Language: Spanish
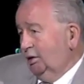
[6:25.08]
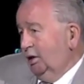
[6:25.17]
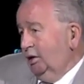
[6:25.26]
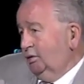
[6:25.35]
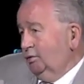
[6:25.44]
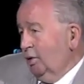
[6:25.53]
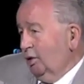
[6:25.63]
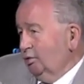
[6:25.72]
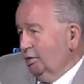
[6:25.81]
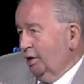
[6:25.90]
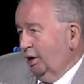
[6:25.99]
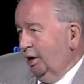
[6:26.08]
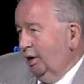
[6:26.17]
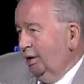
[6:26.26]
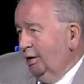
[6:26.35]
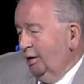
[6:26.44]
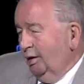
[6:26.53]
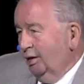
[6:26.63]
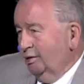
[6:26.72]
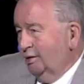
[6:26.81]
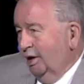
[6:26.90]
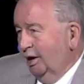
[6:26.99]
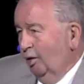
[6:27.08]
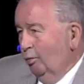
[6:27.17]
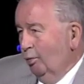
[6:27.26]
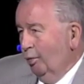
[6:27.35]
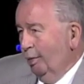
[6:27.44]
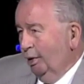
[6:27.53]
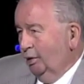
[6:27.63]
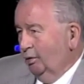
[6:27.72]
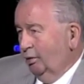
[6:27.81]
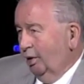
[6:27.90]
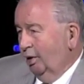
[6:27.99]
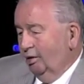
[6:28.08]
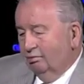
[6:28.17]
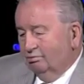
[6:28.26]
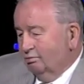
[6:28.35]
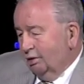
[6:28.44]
es una cosa que llega a un momento que